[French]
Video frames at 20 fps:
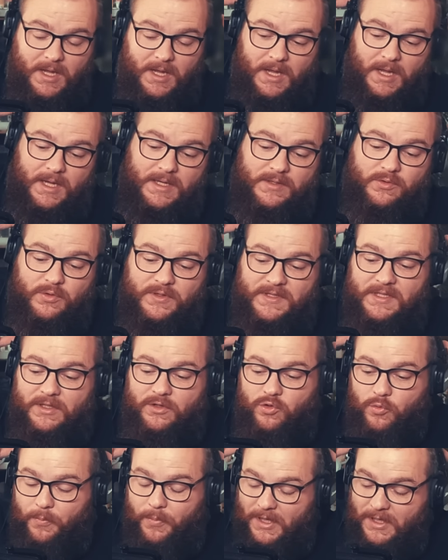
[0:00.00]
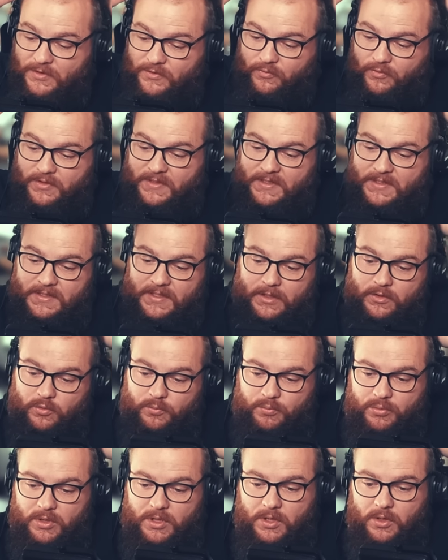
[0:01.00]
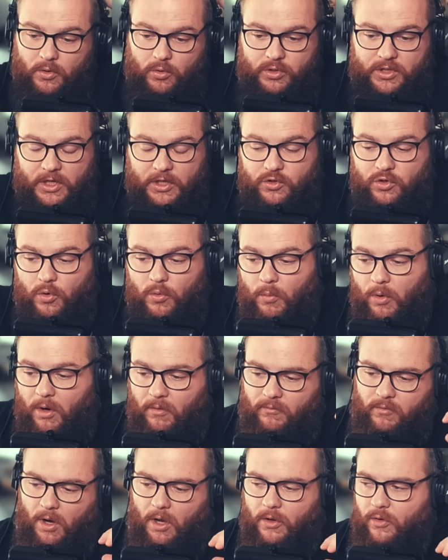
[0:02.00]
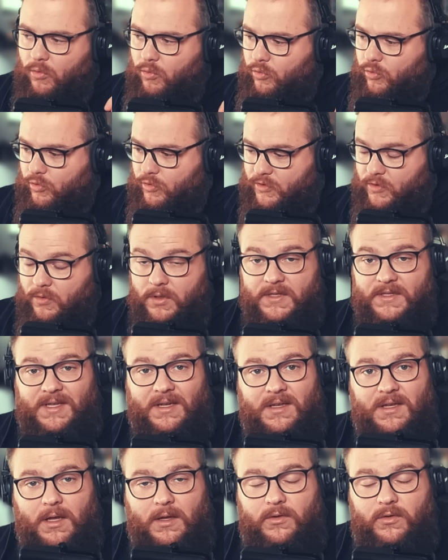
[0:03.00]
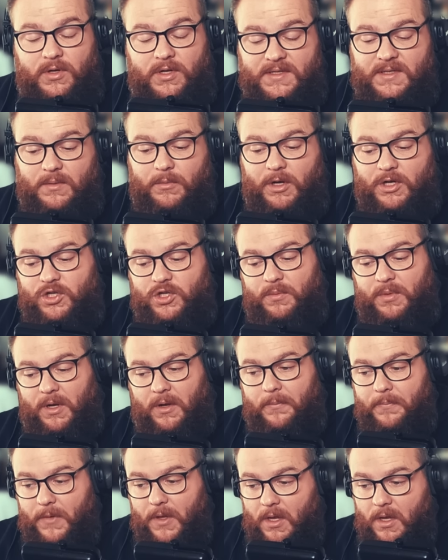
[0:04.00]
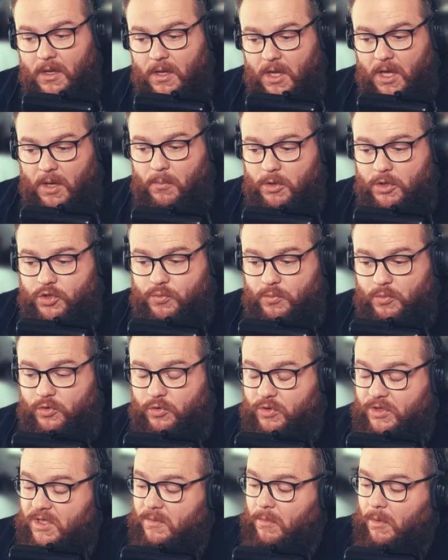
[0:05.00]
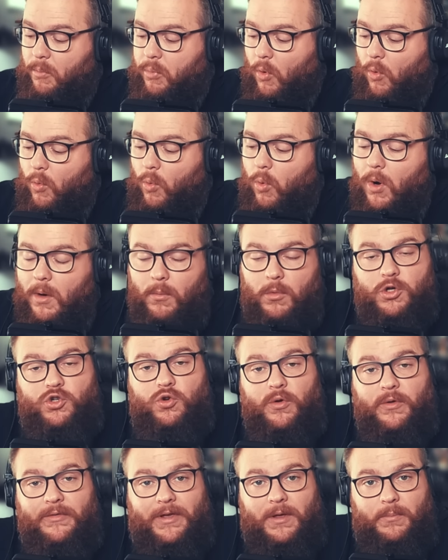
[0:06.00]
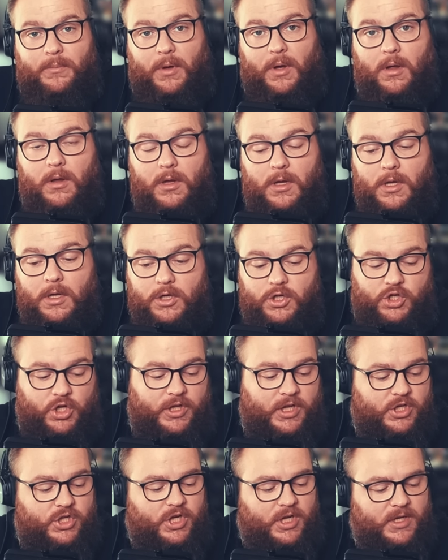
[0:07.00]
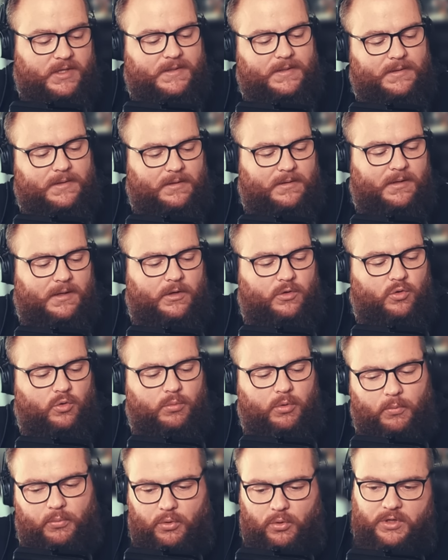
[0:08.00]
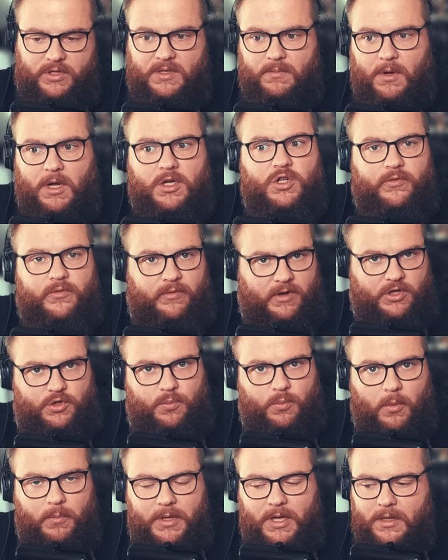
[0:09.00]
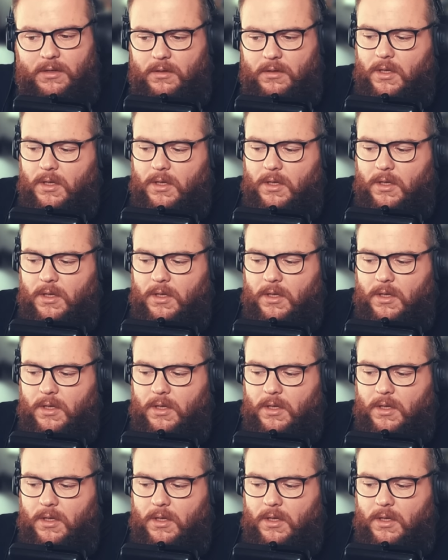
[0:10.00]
Et ce site YouPass faisait ça depuis euh, quelques mois, voire un an ou deux ans, et carte cartonnait, ça marchait bien. Et moi, je me suis dit, mais pourquoi moi je le ferais pas J'ai déjà un site internet de bon plan qui marche vachement bien.